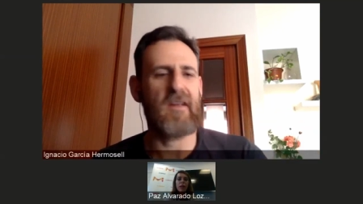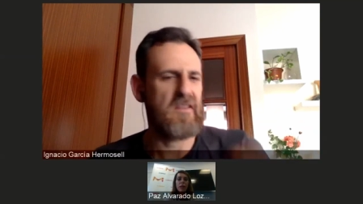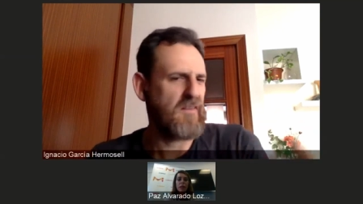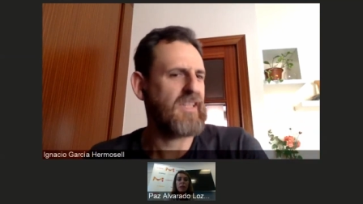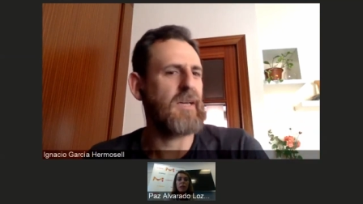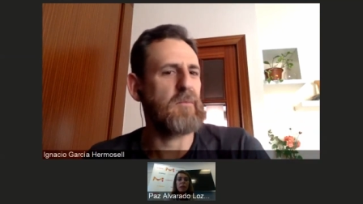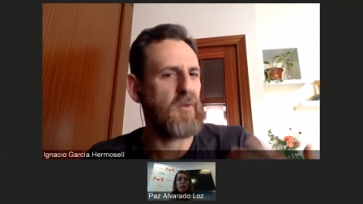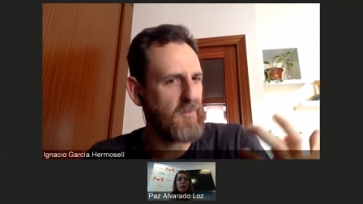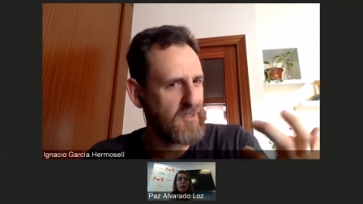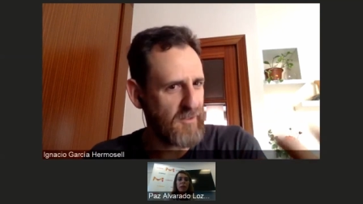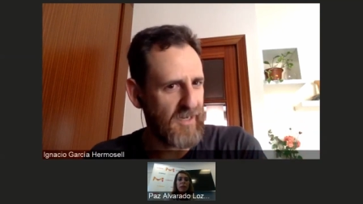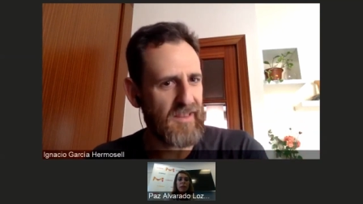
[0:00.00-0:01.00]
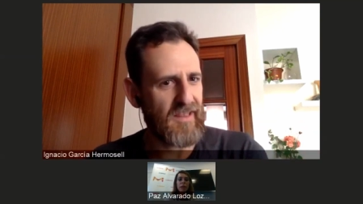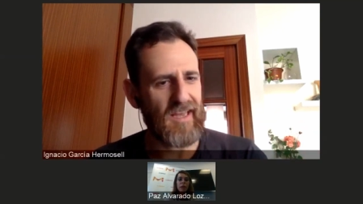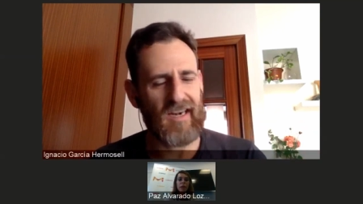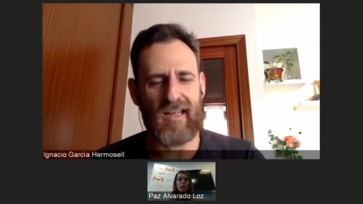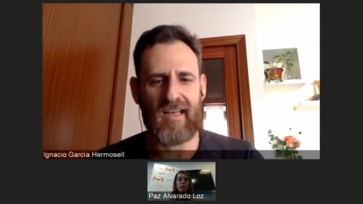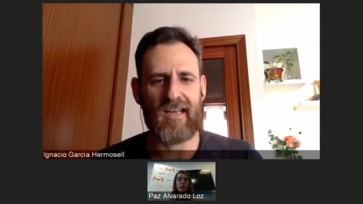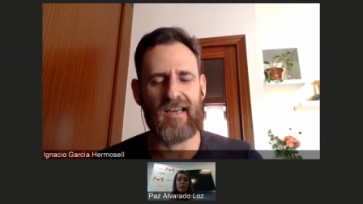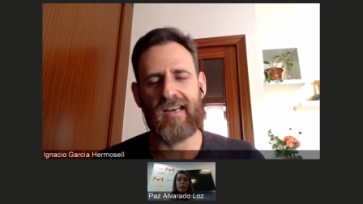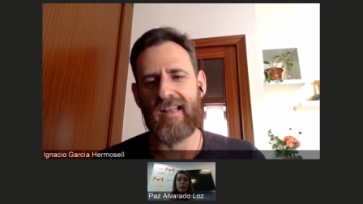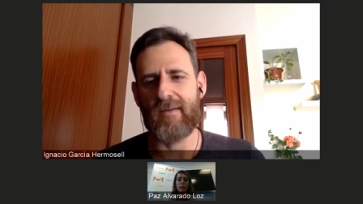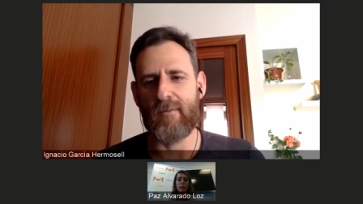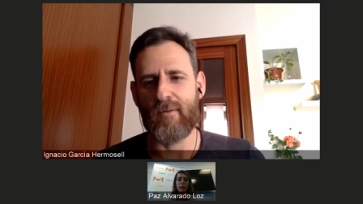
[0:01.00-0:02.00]
hace falta profesionalizar
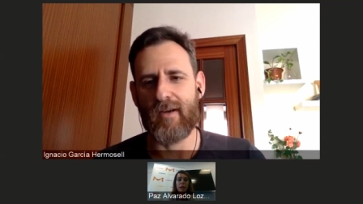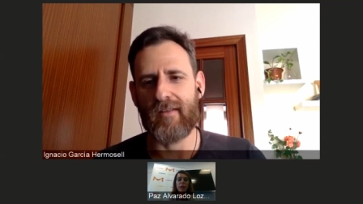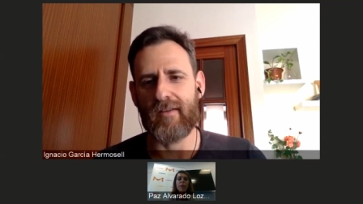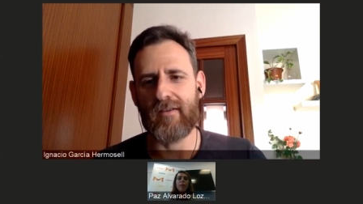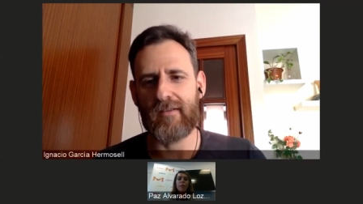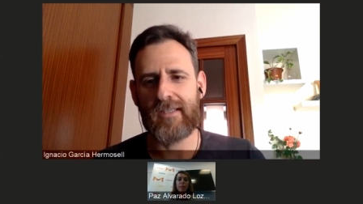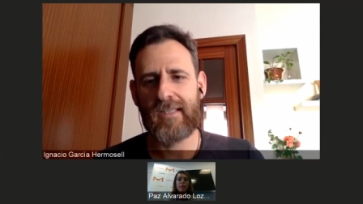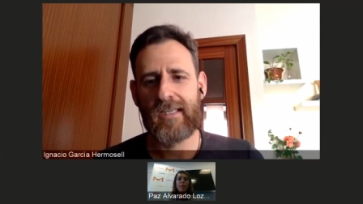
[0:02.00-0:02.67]
la divulgación